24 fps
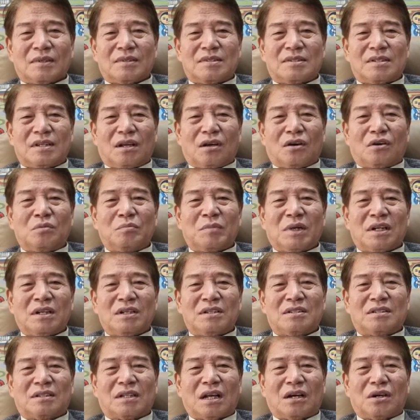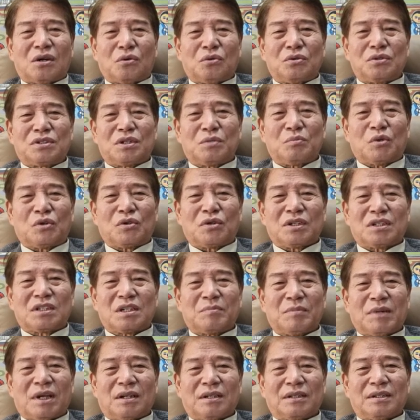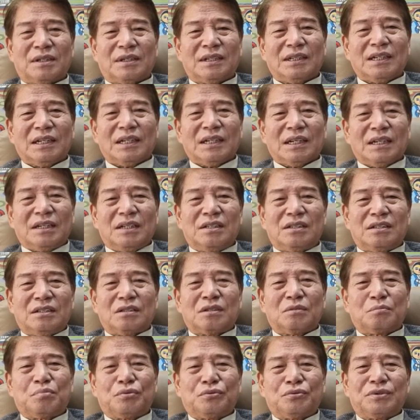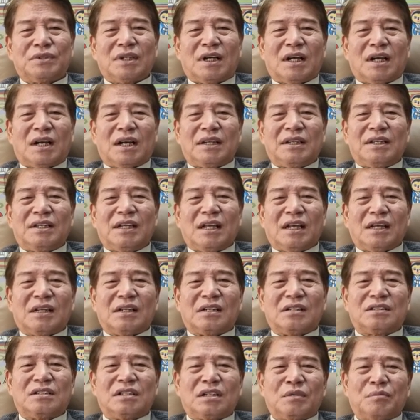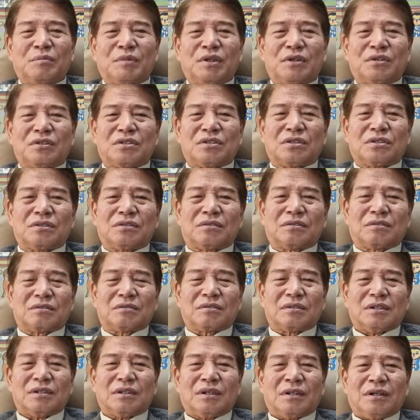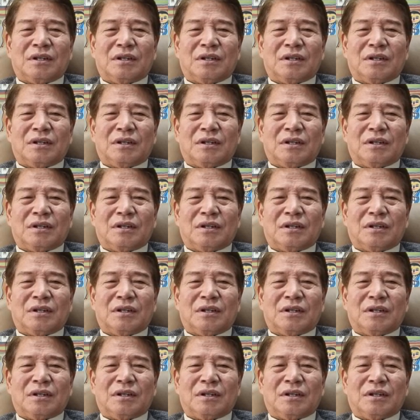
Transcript: 글쎄 얼마나 있다가 올지 모르지만 이런 부자 이야기를 들으면 저는